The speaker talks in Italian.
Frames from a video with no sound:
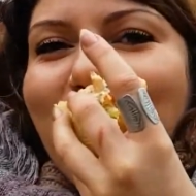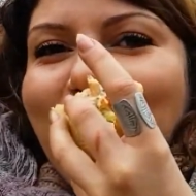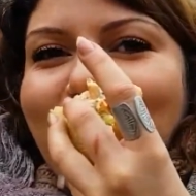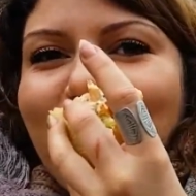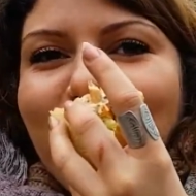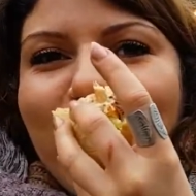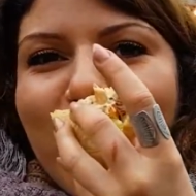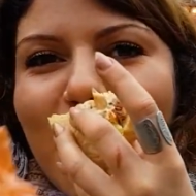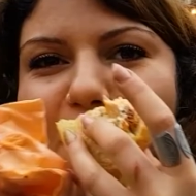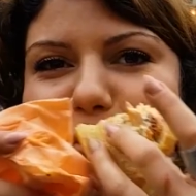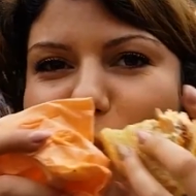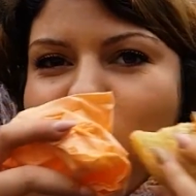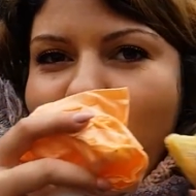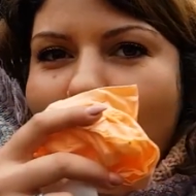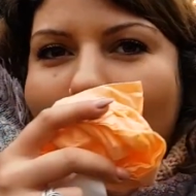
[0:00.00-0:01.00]
Dillo.
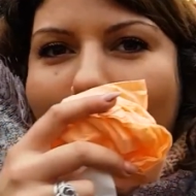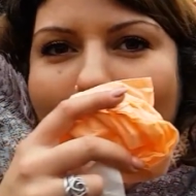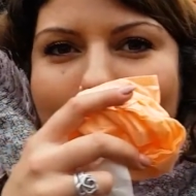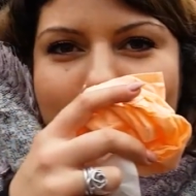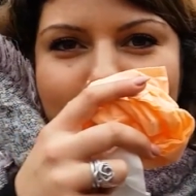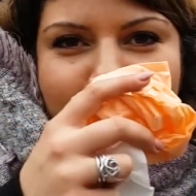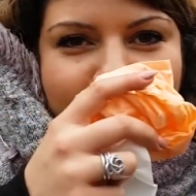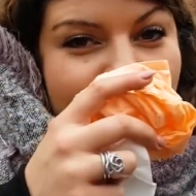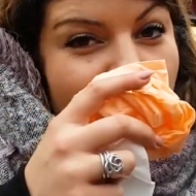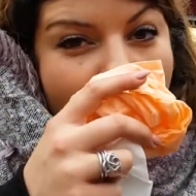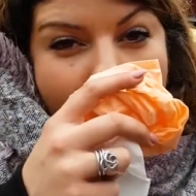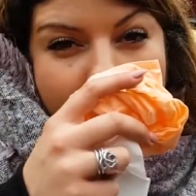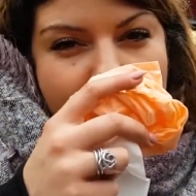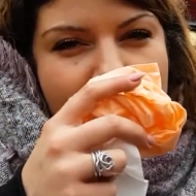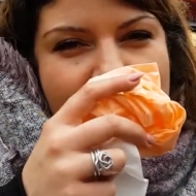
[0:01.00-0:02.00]

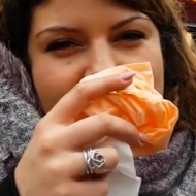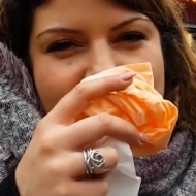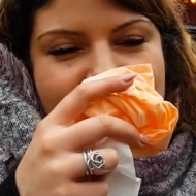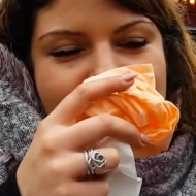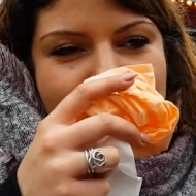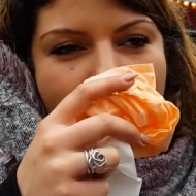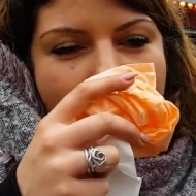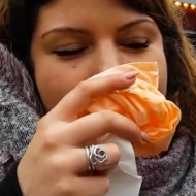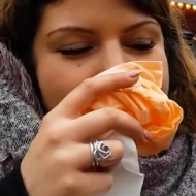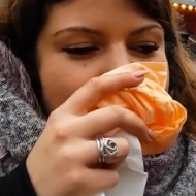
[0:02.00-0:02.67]
Buonissimo.